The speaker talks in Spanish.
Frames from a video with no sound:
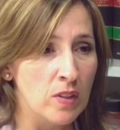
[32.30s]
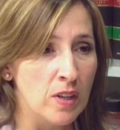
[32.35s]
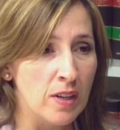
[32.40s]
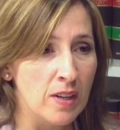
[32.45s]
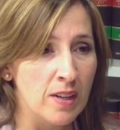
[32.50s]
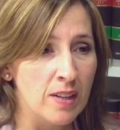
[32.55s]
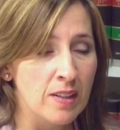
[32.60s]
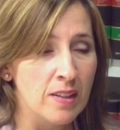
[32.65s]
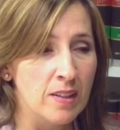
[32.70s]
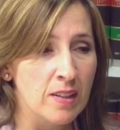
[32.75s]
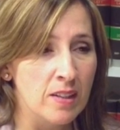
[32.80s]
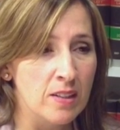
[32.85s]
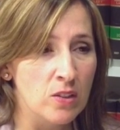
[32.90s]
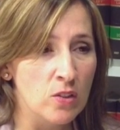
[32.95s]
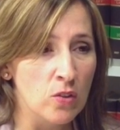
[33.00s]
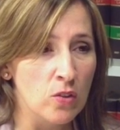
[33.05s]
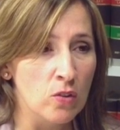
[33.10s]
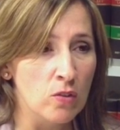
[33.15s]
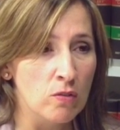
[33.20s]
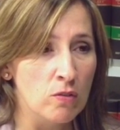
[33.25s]
del Real Decreto
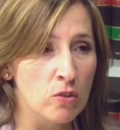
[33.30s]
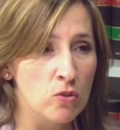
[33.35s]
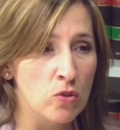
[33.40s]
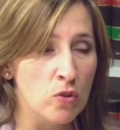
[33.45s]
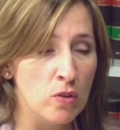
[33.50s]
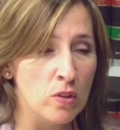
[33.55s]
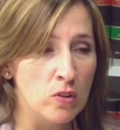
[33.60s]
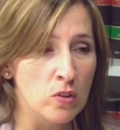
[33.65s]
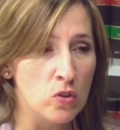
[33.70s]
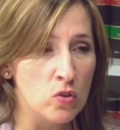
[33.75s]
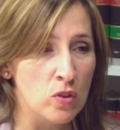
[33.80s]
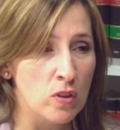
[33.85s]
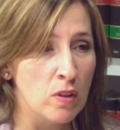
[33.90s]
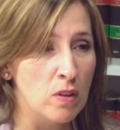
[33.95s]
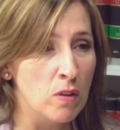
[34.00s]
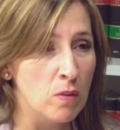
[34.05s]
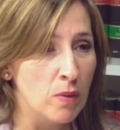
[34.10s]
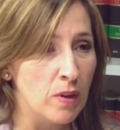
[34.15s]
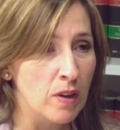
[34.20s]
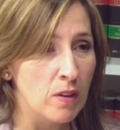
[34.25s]

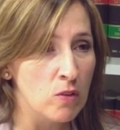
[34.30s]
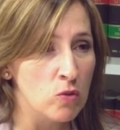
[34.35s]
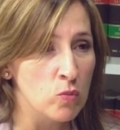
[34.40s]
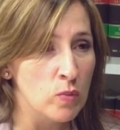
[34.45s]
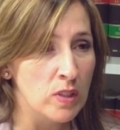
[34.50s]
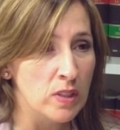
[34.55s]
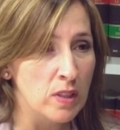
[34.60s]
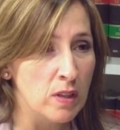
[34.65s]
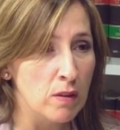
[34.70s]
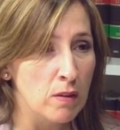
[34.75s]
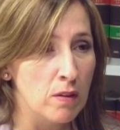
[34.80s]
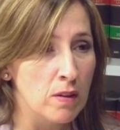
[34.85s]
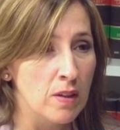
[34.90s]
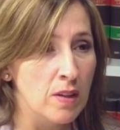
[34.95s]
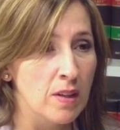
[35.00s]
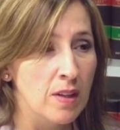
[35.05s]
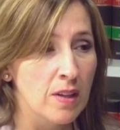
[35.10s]
815-2013